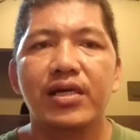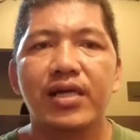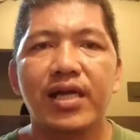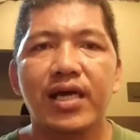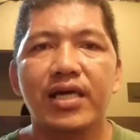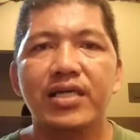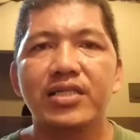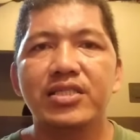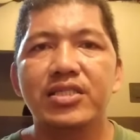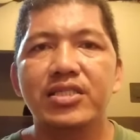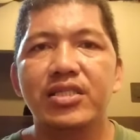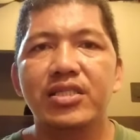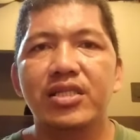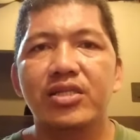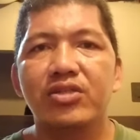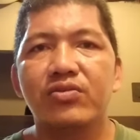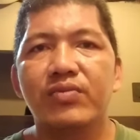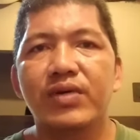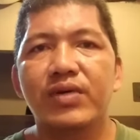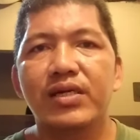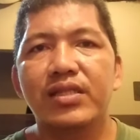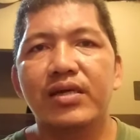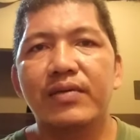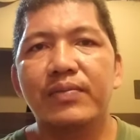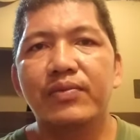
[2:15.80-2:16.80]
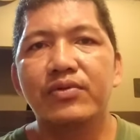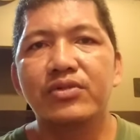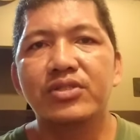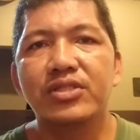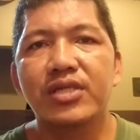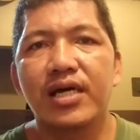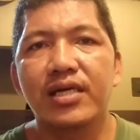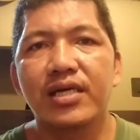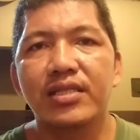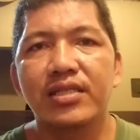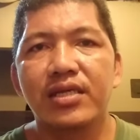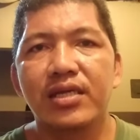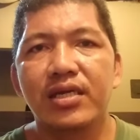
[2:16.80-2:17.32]
gas na tumatapon
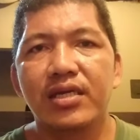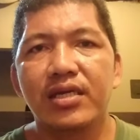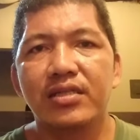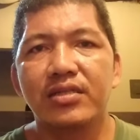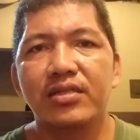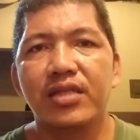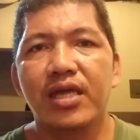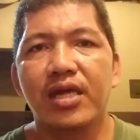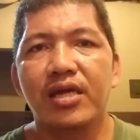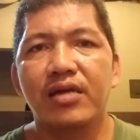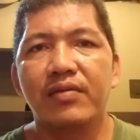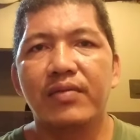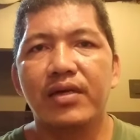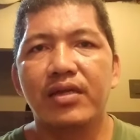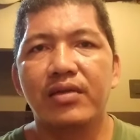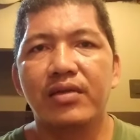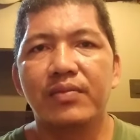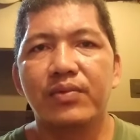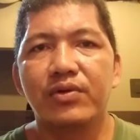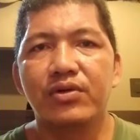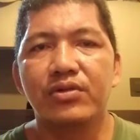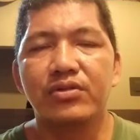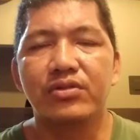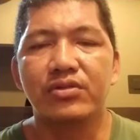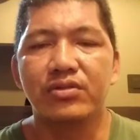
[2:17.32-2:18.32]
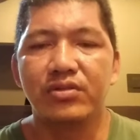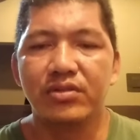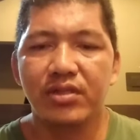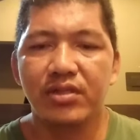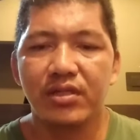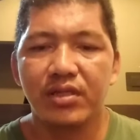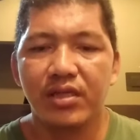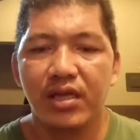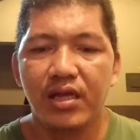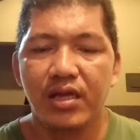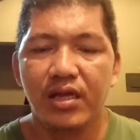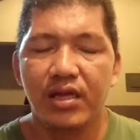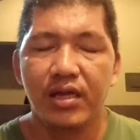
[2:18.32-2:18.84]
sa ating intake manifold.
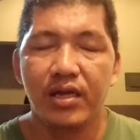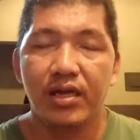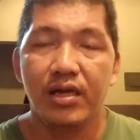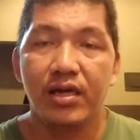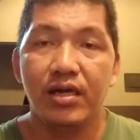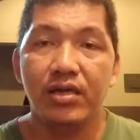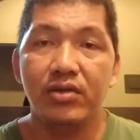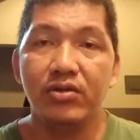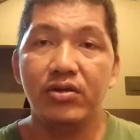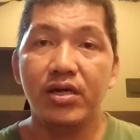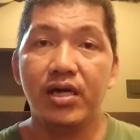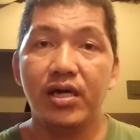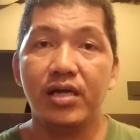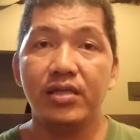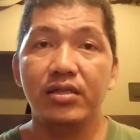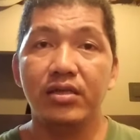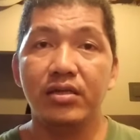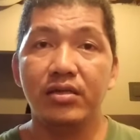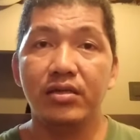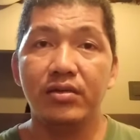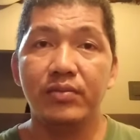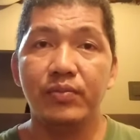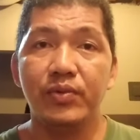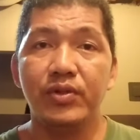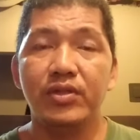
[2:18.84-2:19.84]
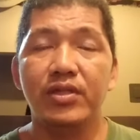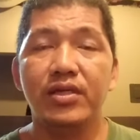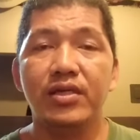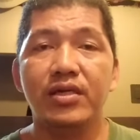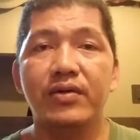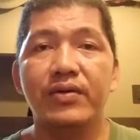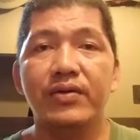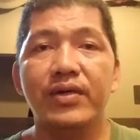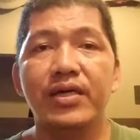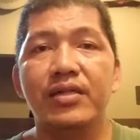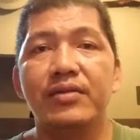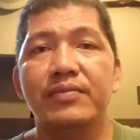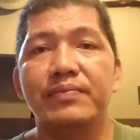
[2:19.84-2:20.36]
Ano ang ating pwedeng
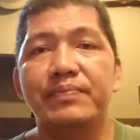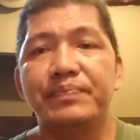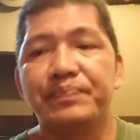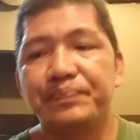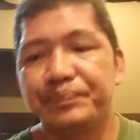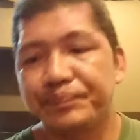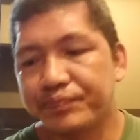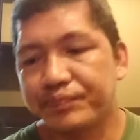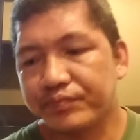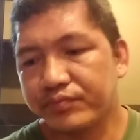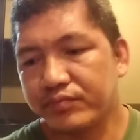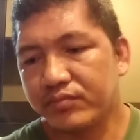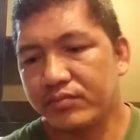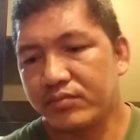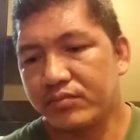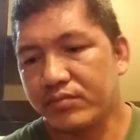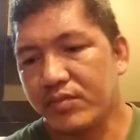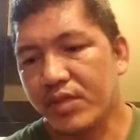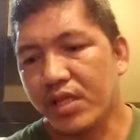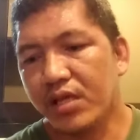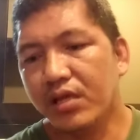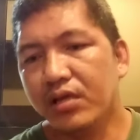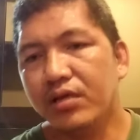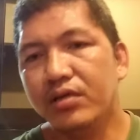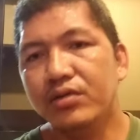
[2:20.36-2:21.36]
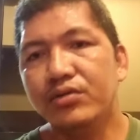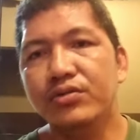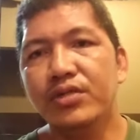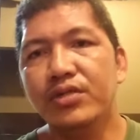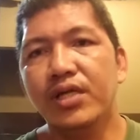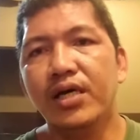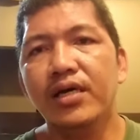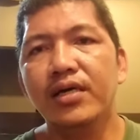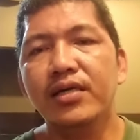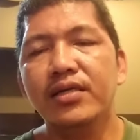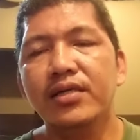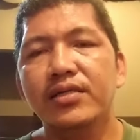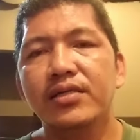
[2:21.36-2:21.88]
gawin?
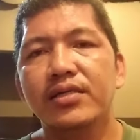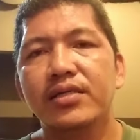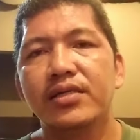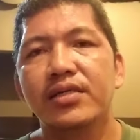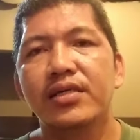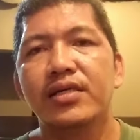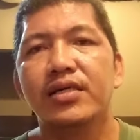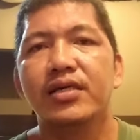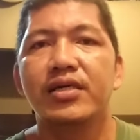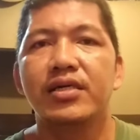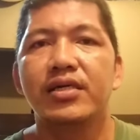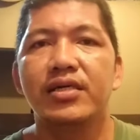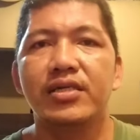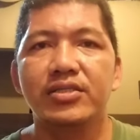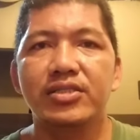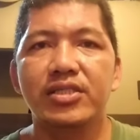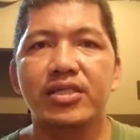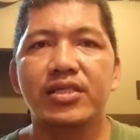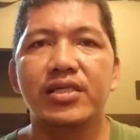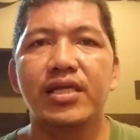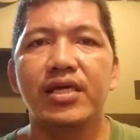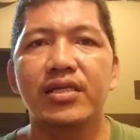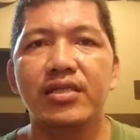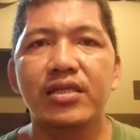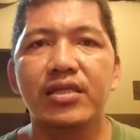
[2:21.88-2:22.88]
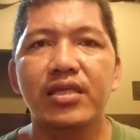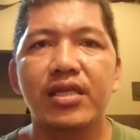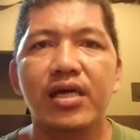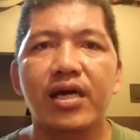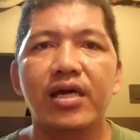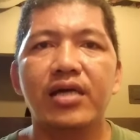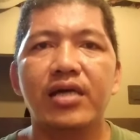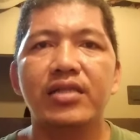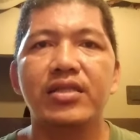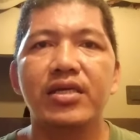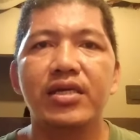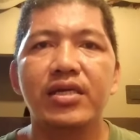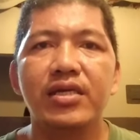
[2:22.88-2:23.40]
Una, i-check natin
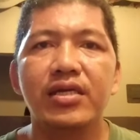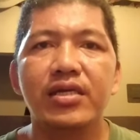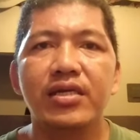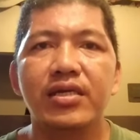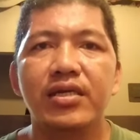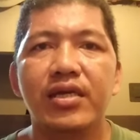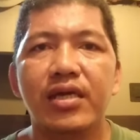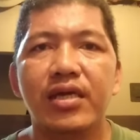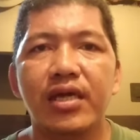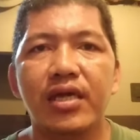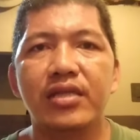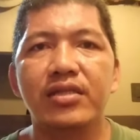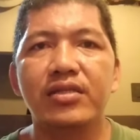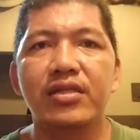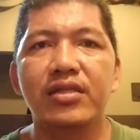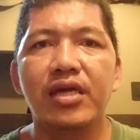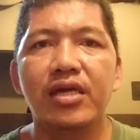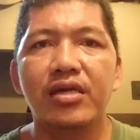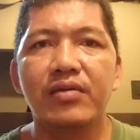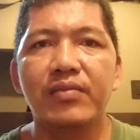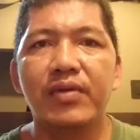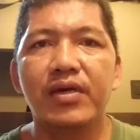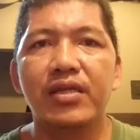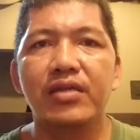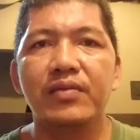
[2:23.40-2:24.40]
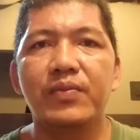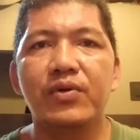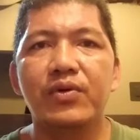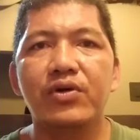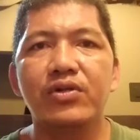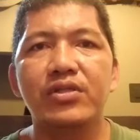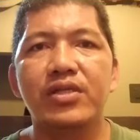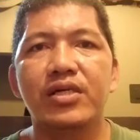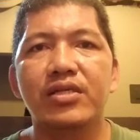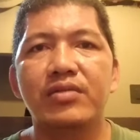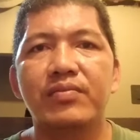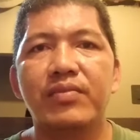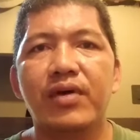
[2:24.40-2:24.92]
ang ating intake
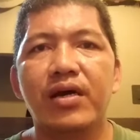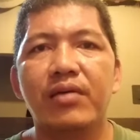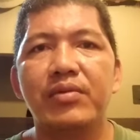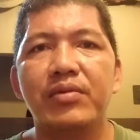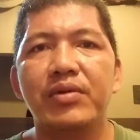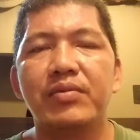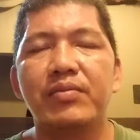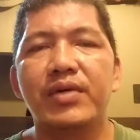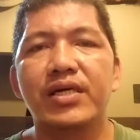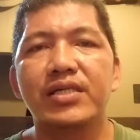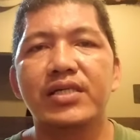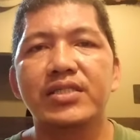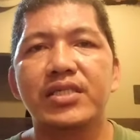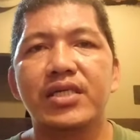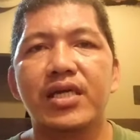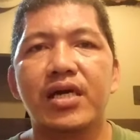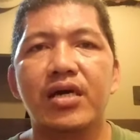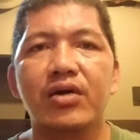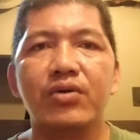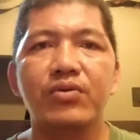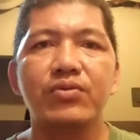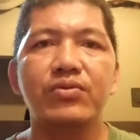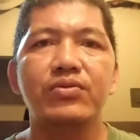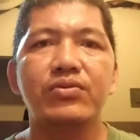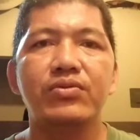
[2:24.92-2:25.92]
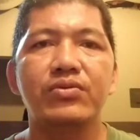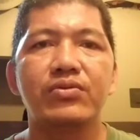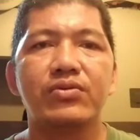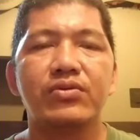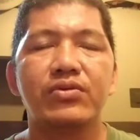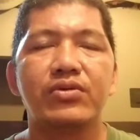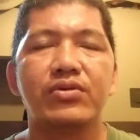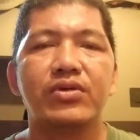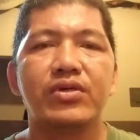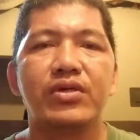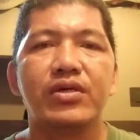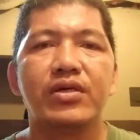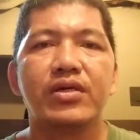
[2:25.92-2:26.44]
manifold at baka may mga singaw
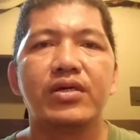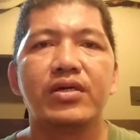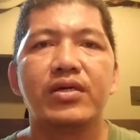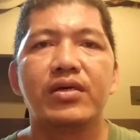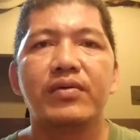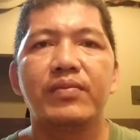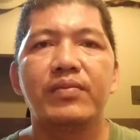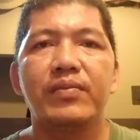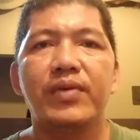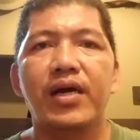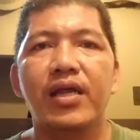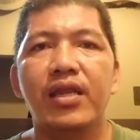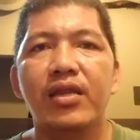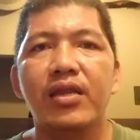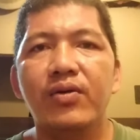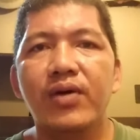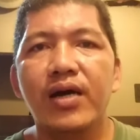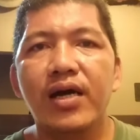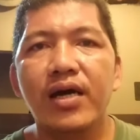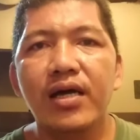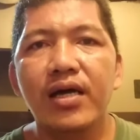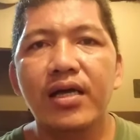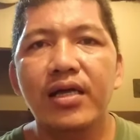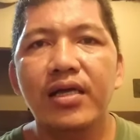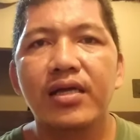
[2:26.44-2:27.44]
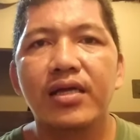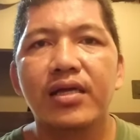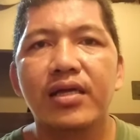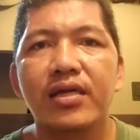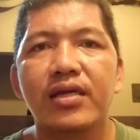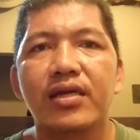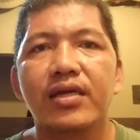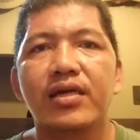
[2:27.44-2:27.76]
Pangalawa,